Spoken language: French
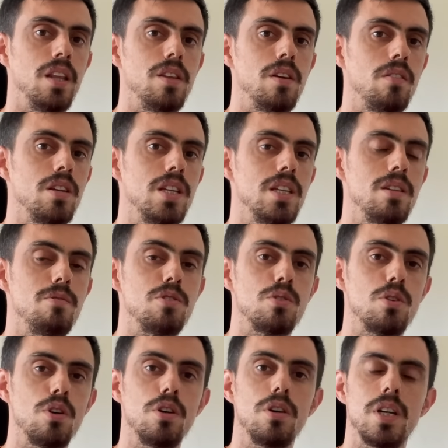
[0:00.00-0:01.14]
dans les
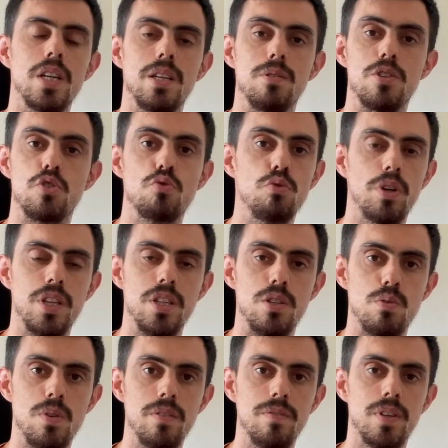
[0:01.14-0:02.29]
heures, les jours qui
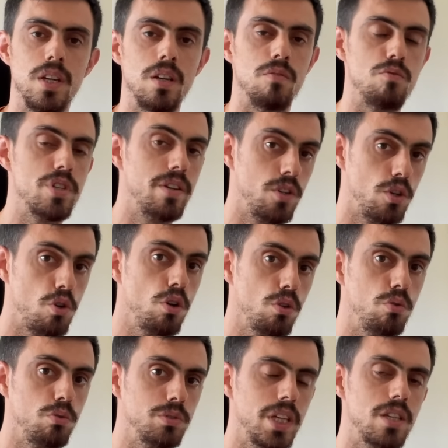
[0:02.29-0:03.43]
suivent, vous avez encore le
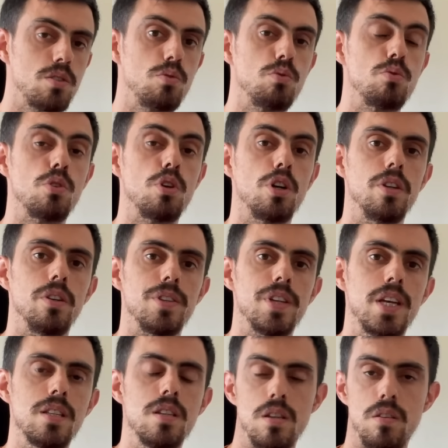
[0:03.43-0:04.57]
contexte du code en
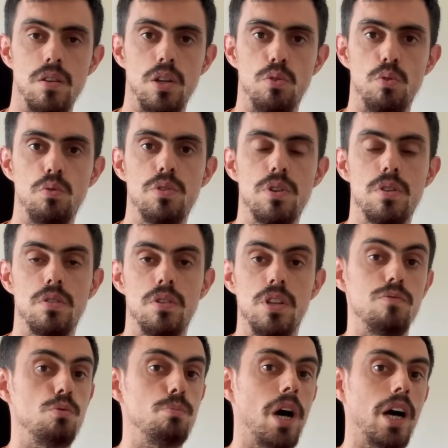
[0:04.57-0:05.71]
tête, et donc
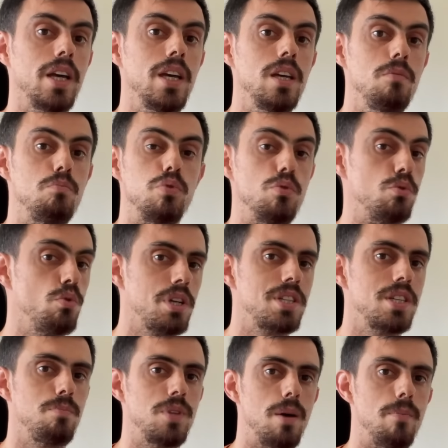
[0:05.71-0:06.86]
il vous paraît plutôt
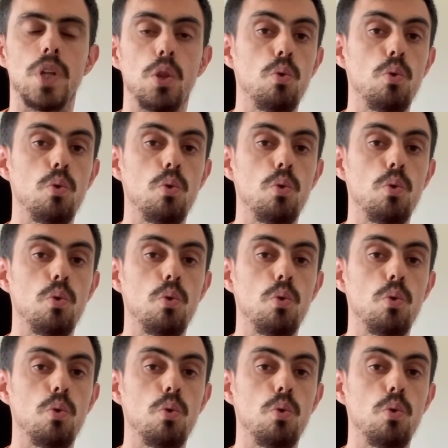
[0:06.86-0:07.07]
acceptable.